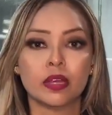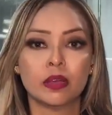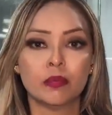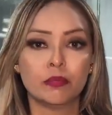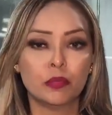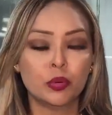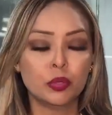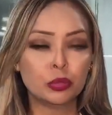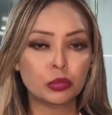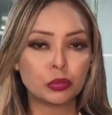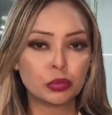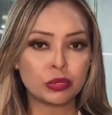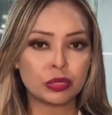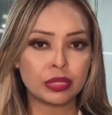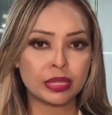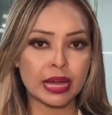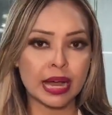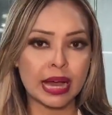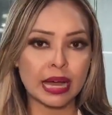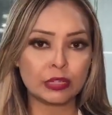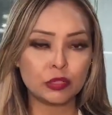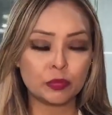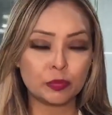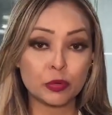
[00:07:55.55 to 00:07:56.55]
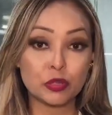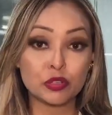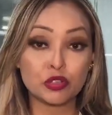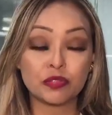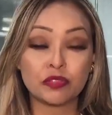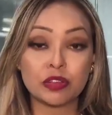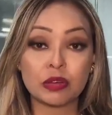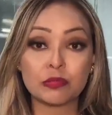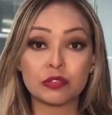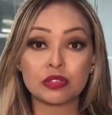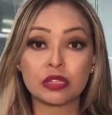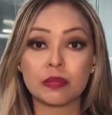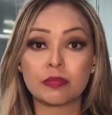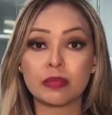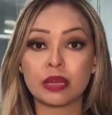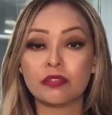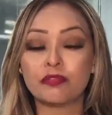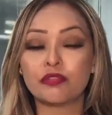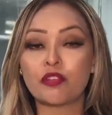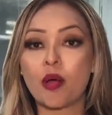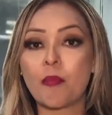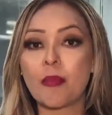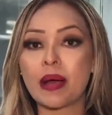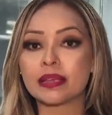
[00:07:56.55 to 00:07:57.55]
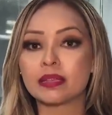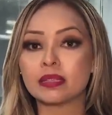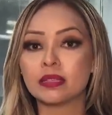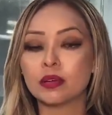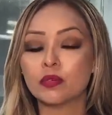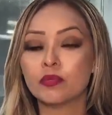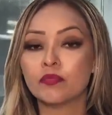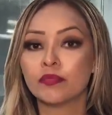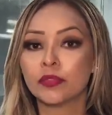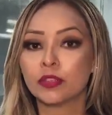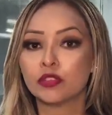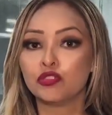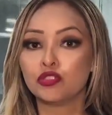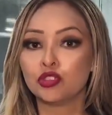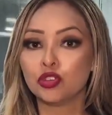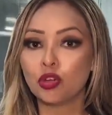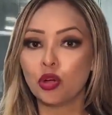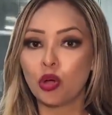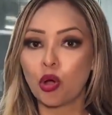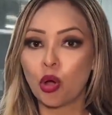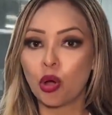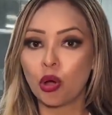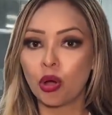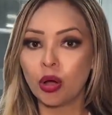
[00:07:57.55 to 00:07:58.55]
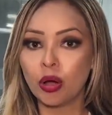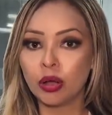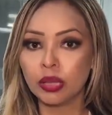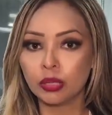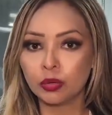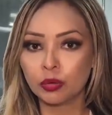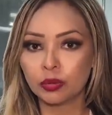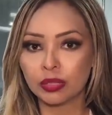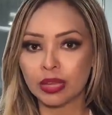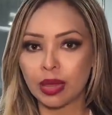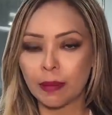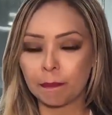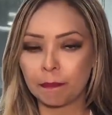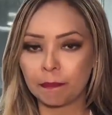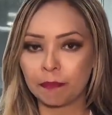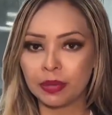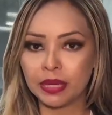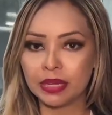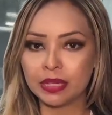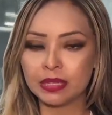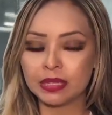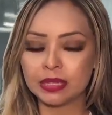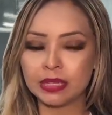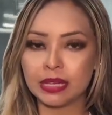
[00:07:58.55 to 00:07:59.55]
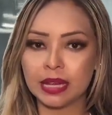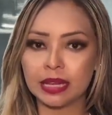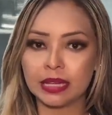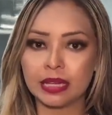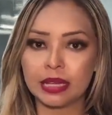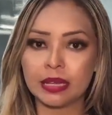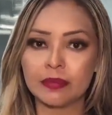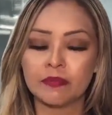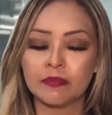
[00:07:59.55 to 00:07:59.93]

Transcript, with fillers: muito cuidado, pois tivemos também informação de óleo na pista ali